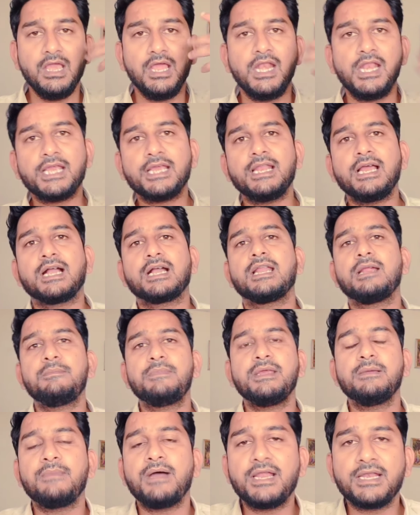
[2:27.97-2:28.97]
लेकिन अगर
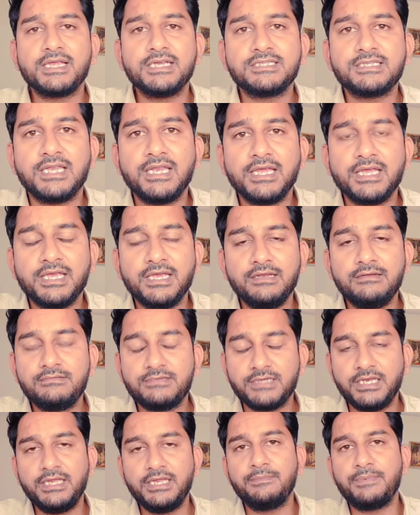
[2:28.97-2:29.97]
हम ये मान के चलें कि
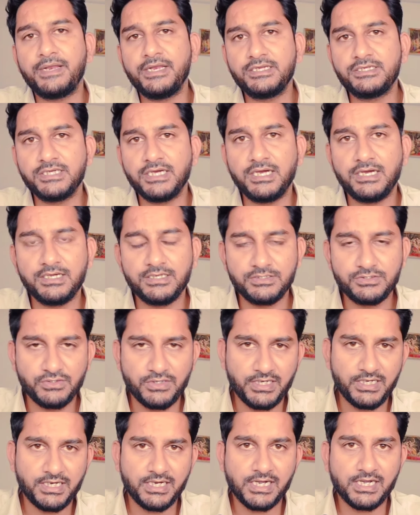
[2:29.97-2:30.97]
चलिए परीक्षा
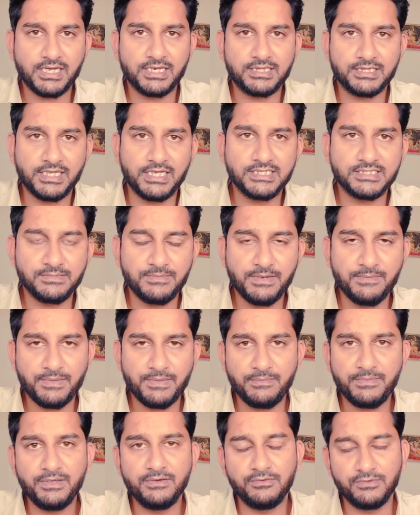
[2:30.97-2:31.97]
जो है अगर तय समय
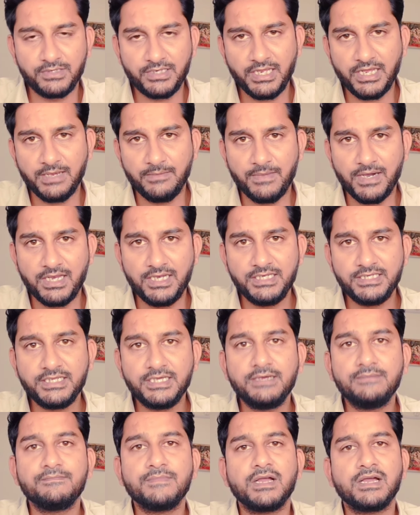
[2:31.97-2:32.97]
पर भी होती है मान
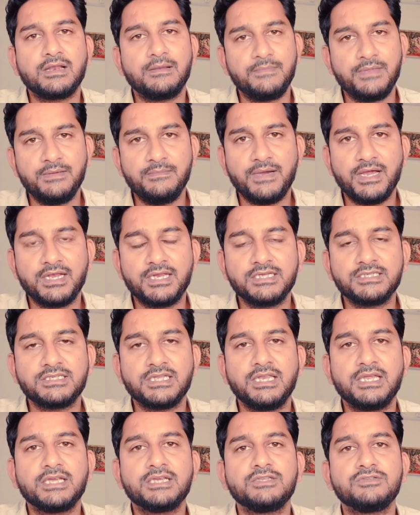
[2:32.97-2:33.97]
लीजिए अगर हम ये मान के
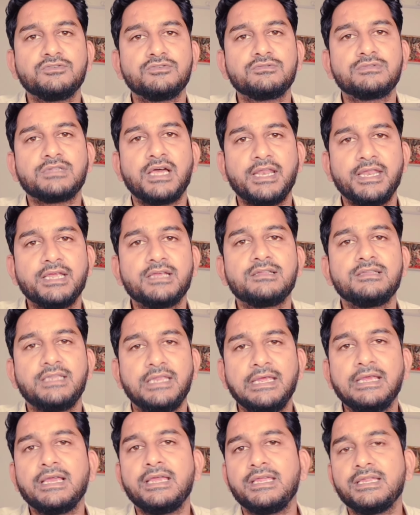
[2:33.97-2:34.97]
चलें कि जो तारीख
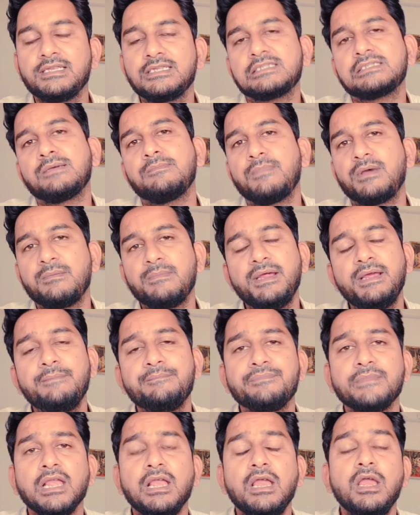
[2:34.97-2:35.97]
दी गई है दिसंबर में
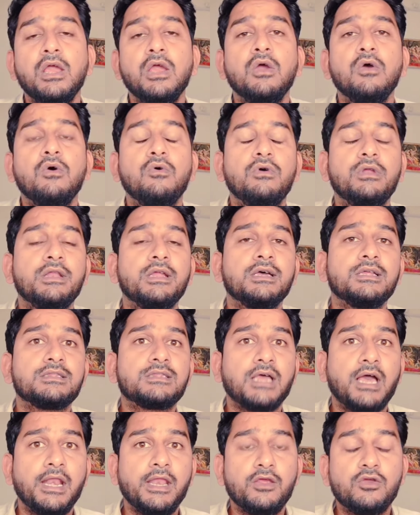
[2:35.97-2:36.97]
उन
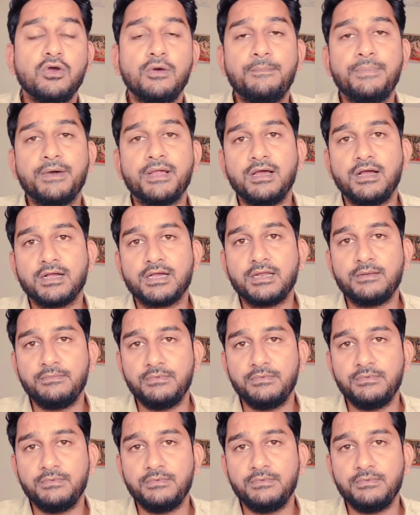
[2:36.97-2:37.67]
तारीखों पर अगर